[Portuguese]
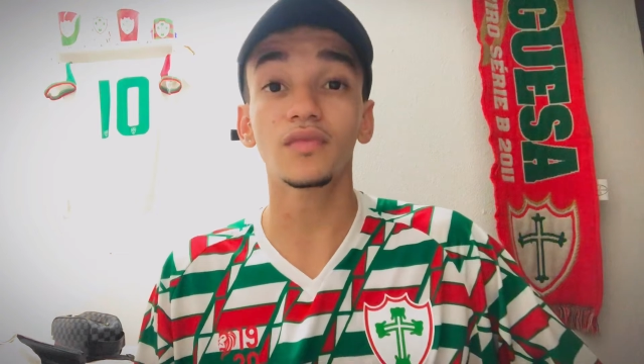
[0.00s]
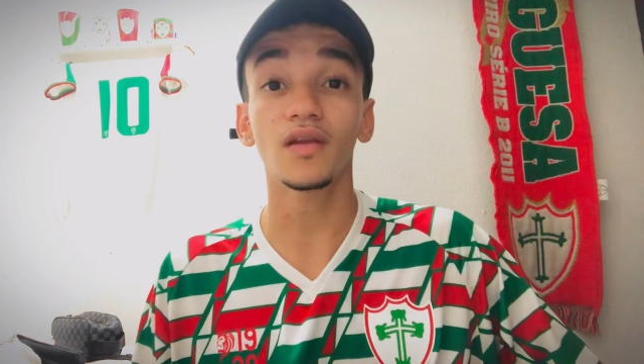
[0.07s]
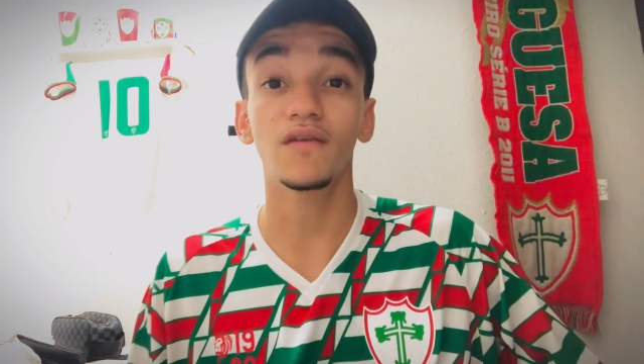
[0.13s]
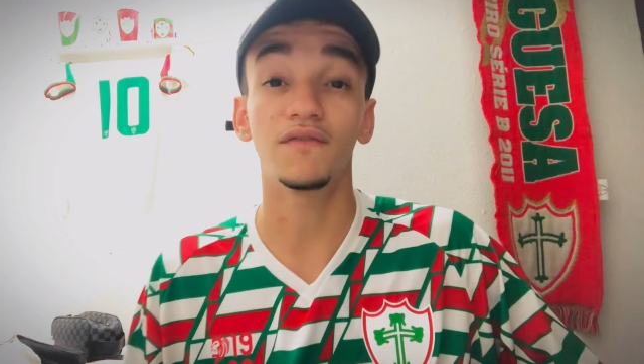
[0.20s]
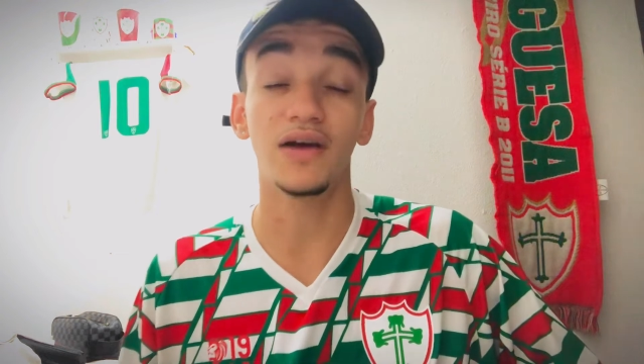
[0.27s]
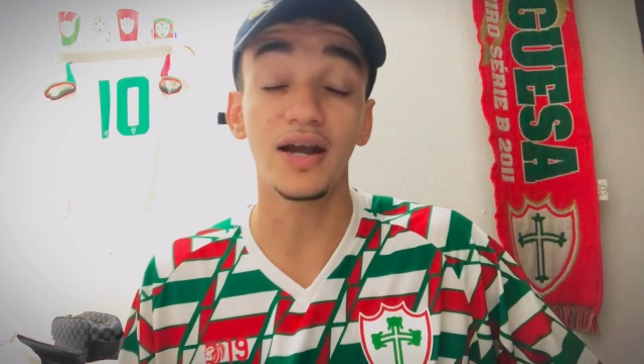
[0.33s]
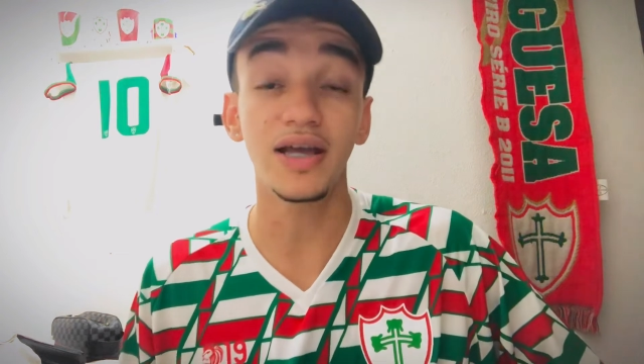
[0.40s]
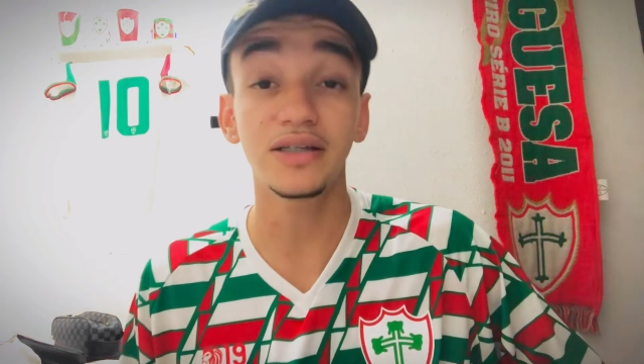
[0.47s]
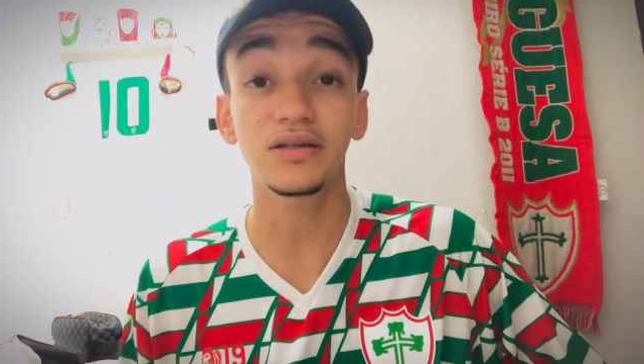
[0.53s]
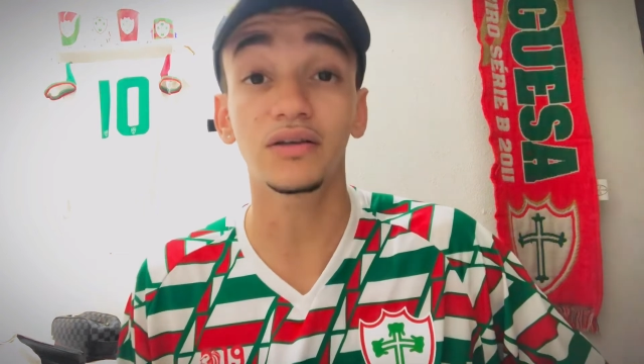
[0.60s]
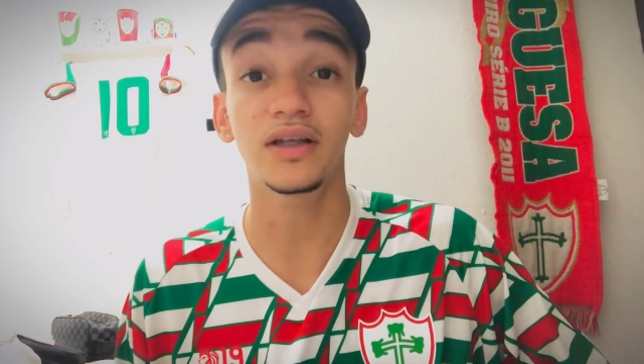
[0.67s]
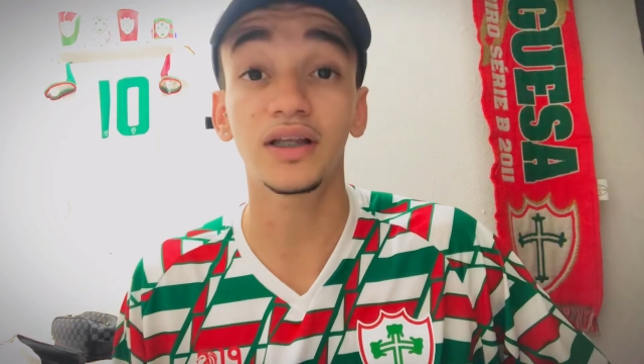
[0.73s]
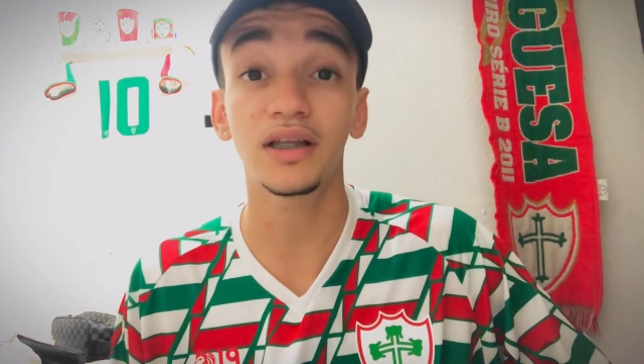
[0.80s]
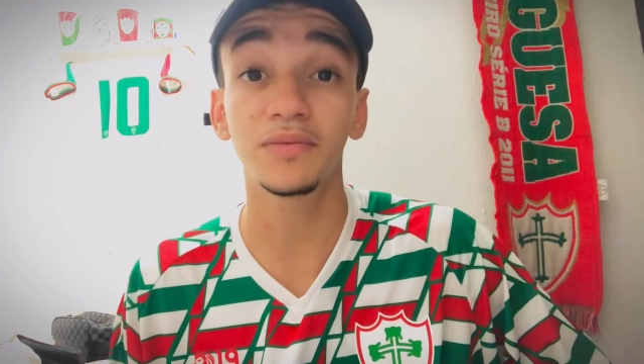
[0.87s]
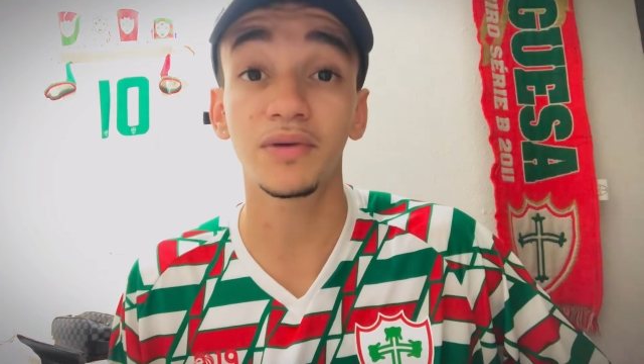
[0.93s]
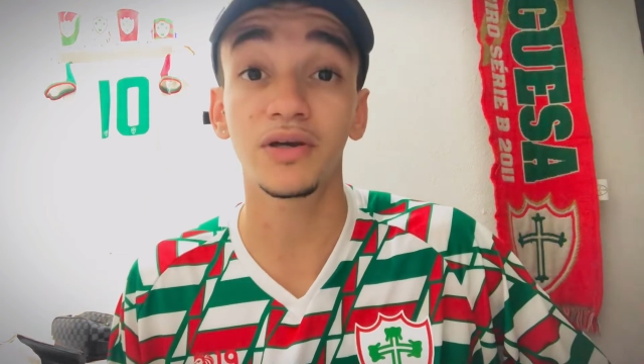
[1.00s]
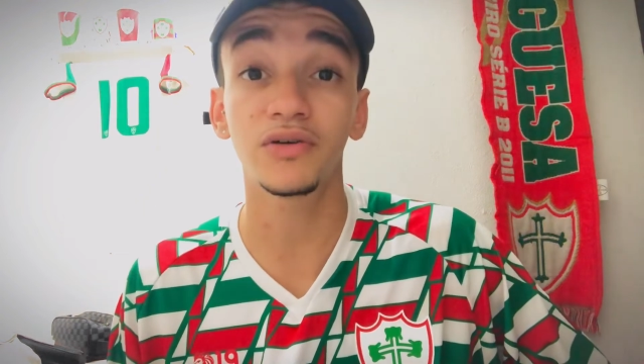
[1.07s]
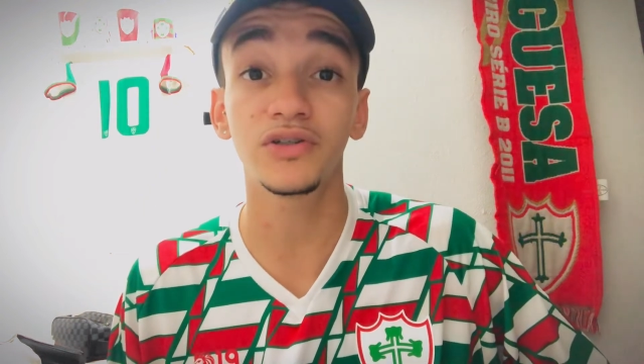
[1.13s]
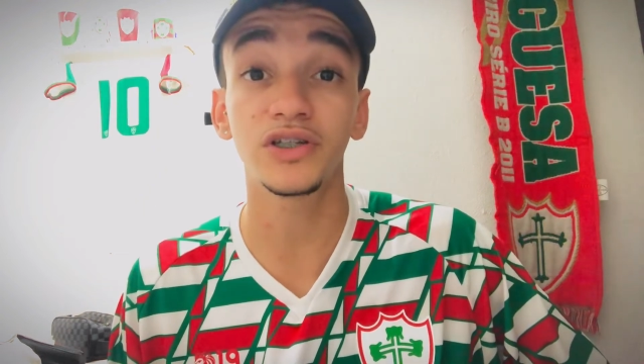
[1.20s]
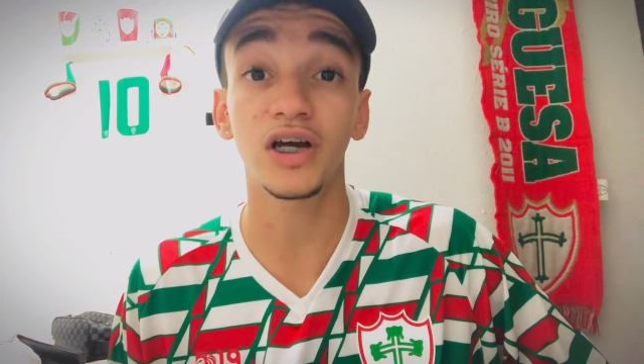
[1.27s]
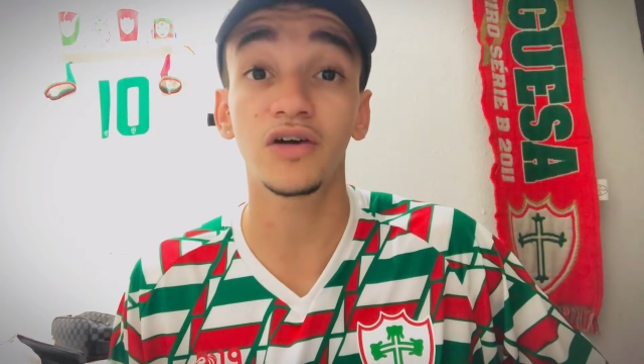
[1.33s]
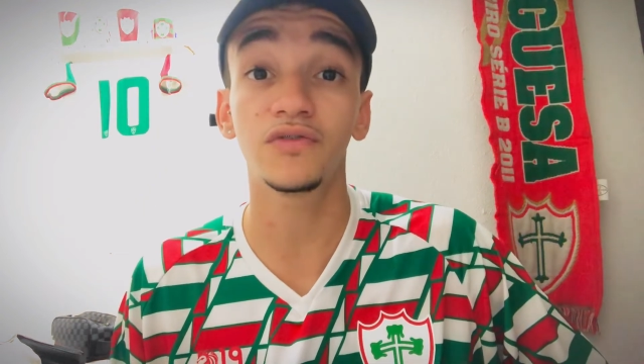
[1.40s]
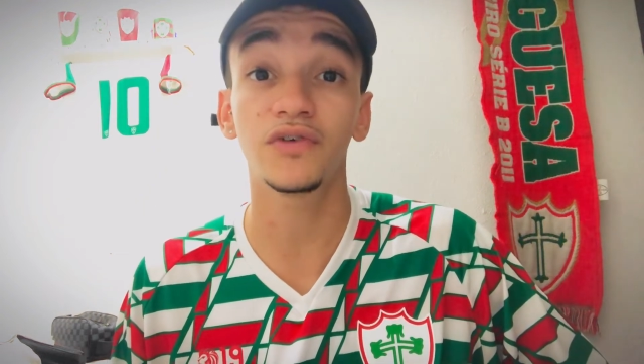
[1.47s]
Vale ressaltar também que o Thiago